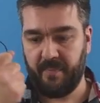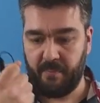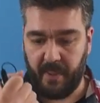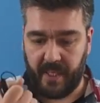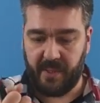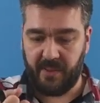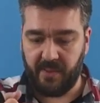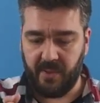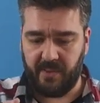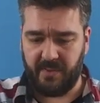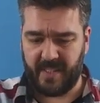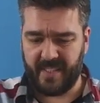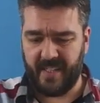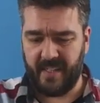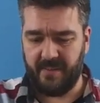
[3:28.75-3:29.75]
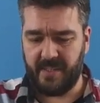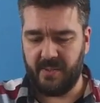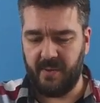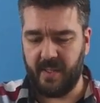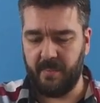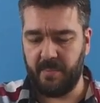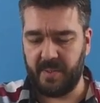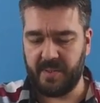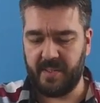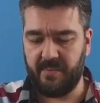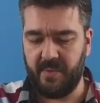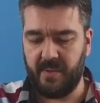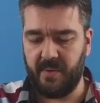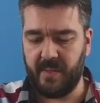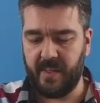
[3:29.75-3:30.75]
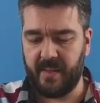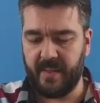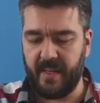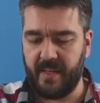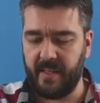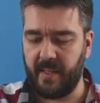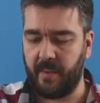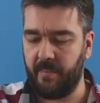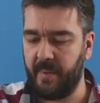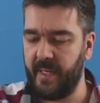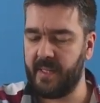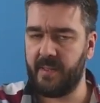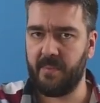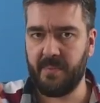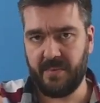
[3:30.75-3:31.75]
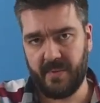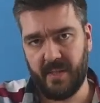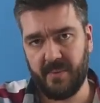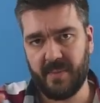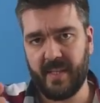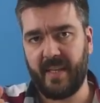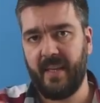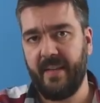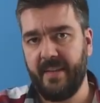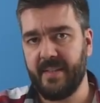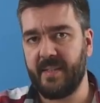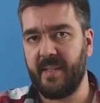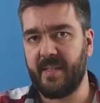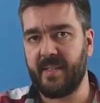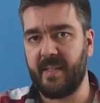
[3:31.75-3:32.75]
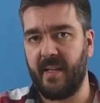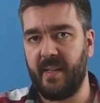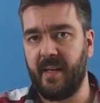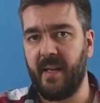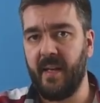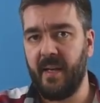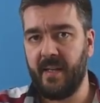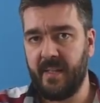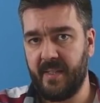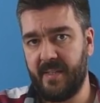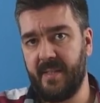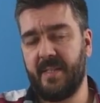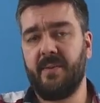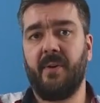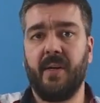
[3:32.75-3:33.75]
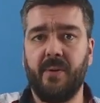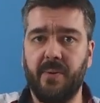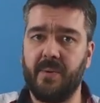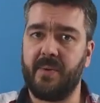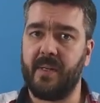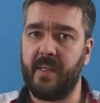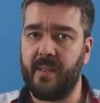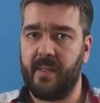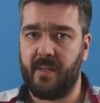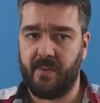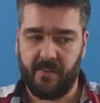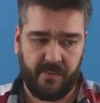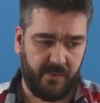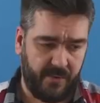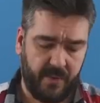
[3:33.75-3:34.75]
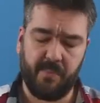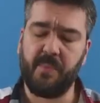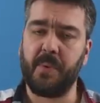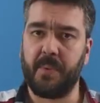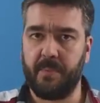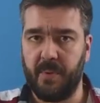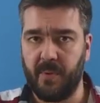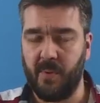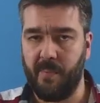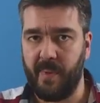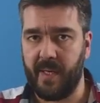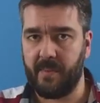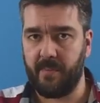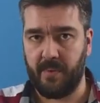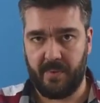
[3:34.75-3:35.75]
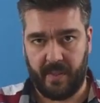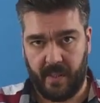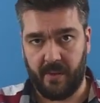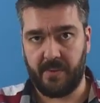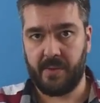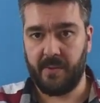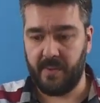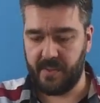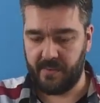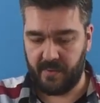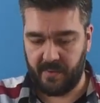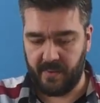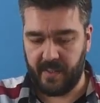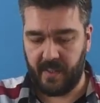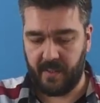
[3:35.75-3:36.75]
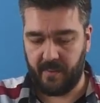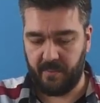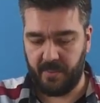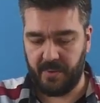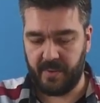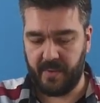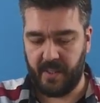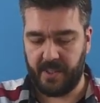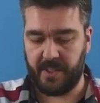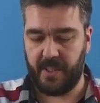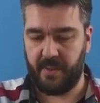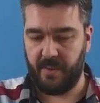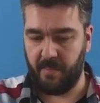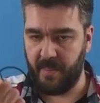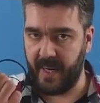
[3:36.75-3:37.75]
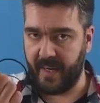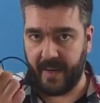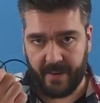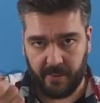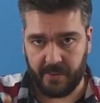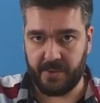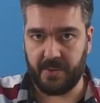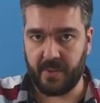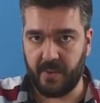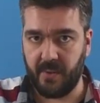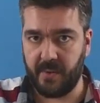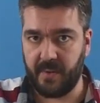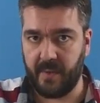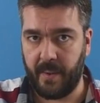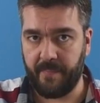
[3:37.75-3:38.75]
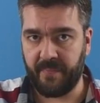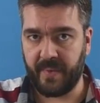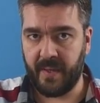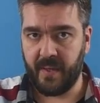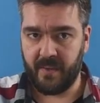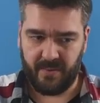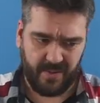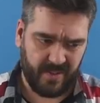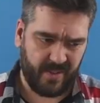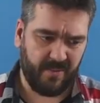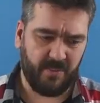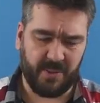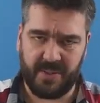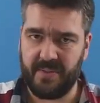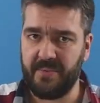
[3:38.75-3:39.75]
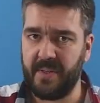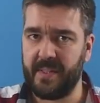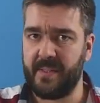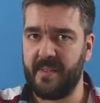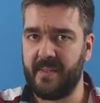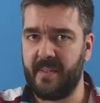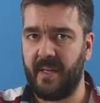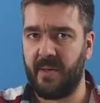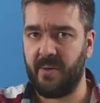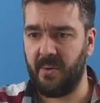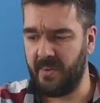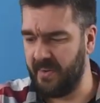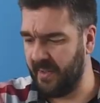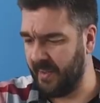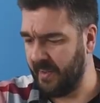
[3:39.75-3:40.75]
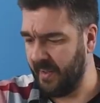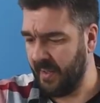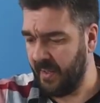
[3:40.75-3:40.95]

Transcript: Бренд новый, скорее всего, они просто выходят на рынок, поэтому дают такие низкие цены. Если завоюют рынок, ну, люди будут покупать, будут хорошие отзывы, то, наверное, будет дорожать, но пока очень годно. Ну, если можно выразить так, годно.